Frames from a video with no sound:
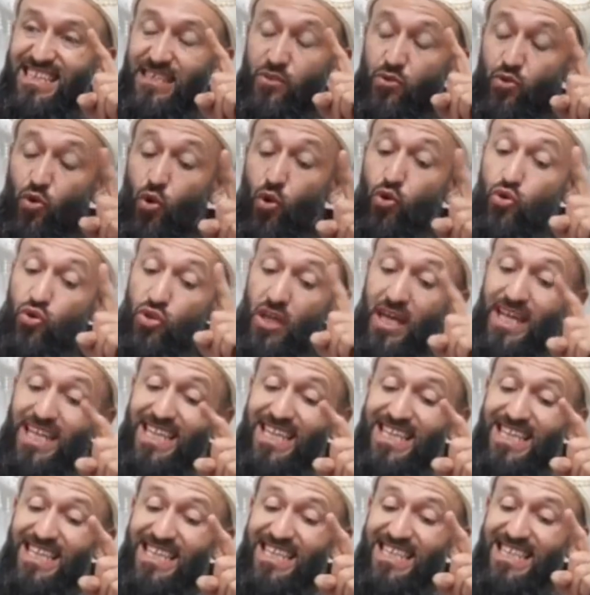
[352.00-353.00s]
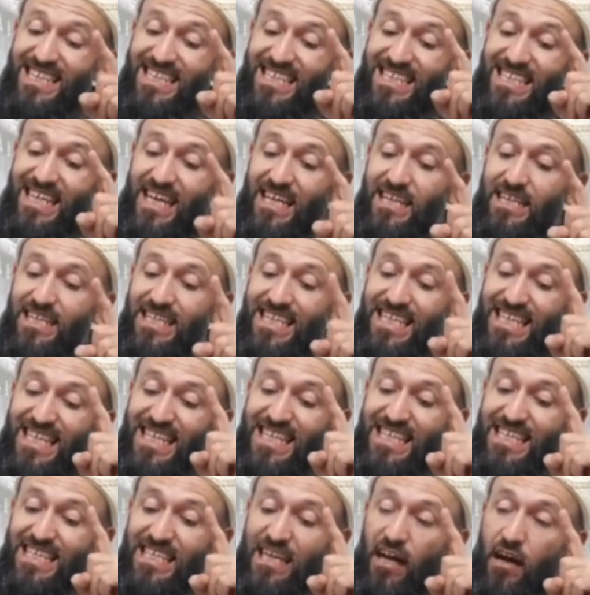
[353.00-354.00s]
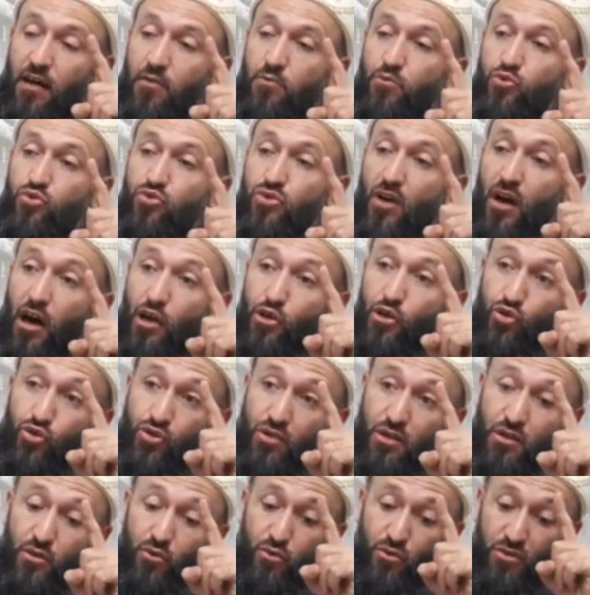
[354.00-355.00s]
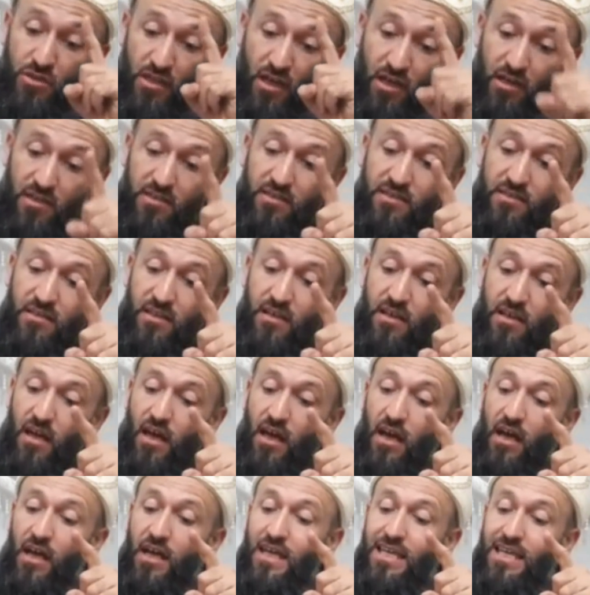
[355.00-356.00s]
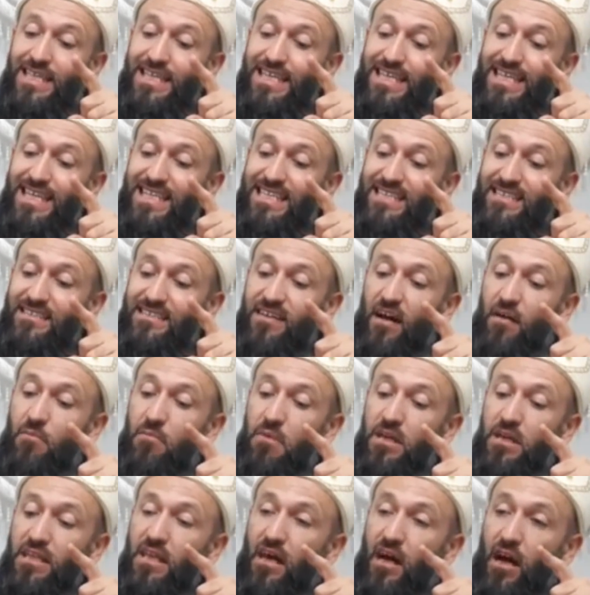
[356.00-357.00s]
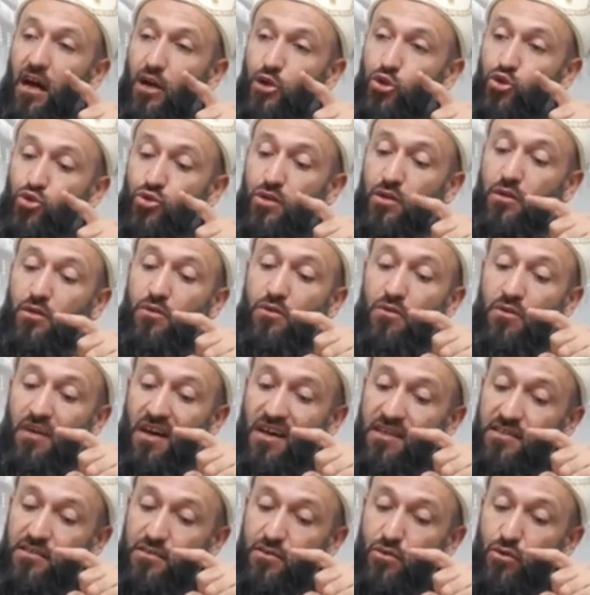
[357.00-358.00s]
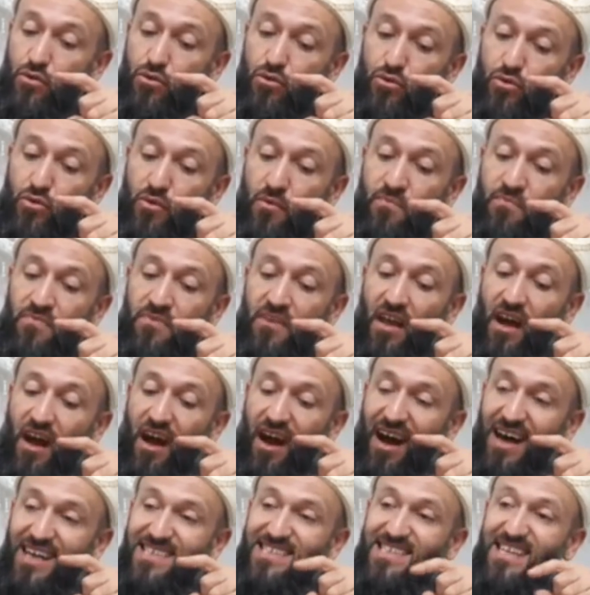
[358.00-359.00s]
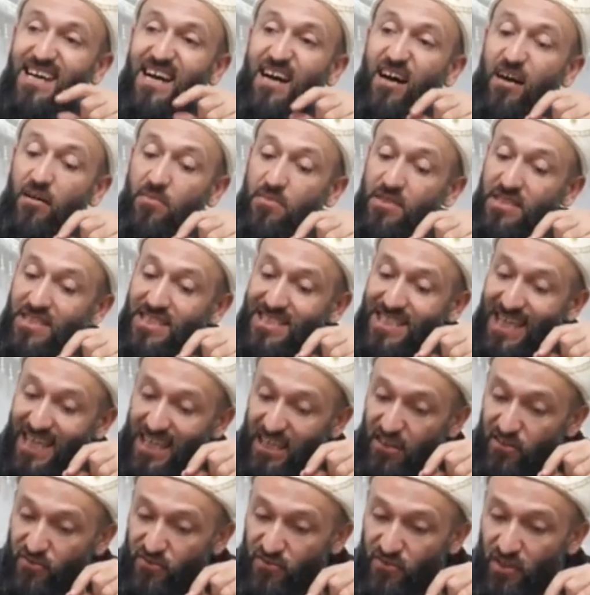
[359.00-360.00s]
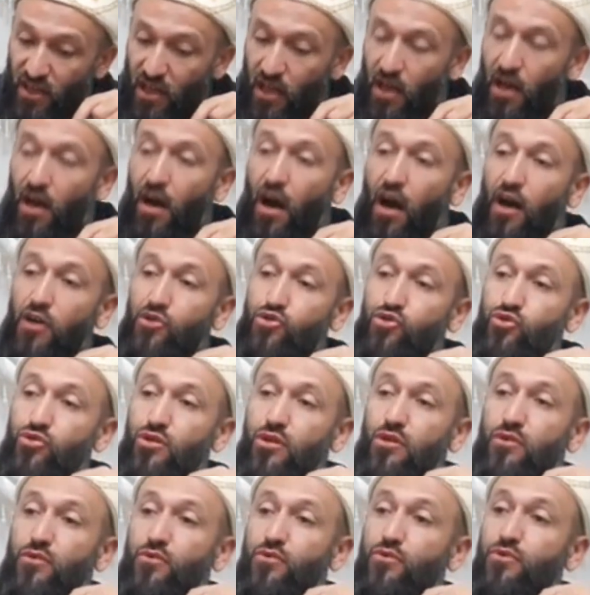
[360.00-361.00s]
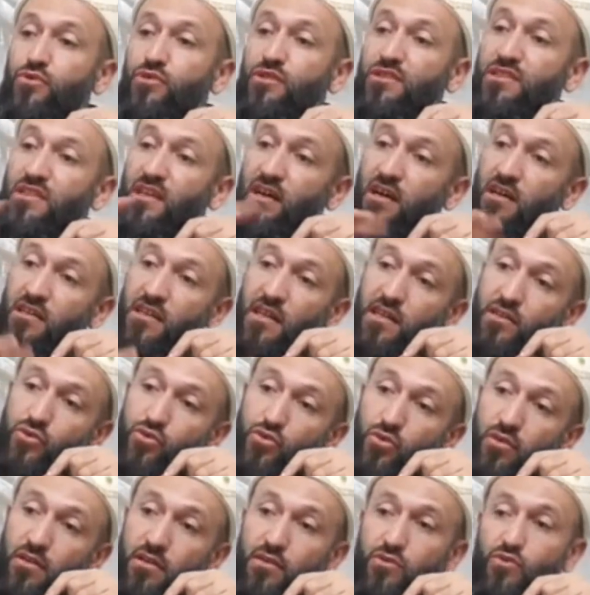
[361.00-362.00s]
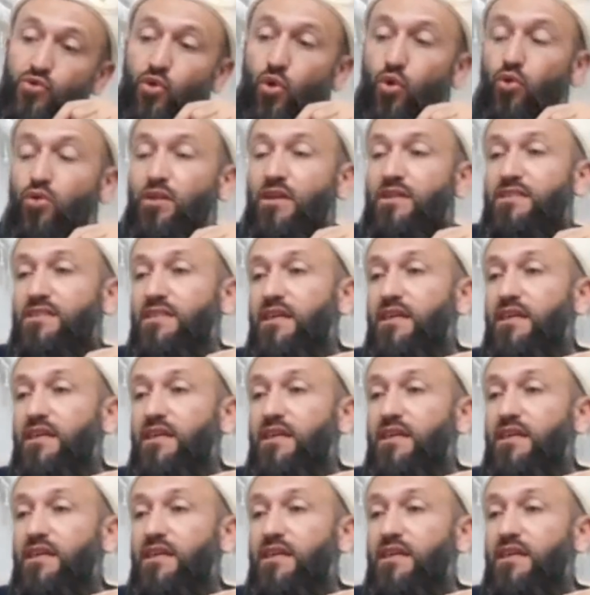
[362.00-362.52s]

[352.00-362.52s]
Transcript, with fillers: gökten inen ilk yağmur aşure günü yağdı. İlk rahmet aşure günü nazil oldu. Ashab-ı keyif aşure günü sağdan sola soldan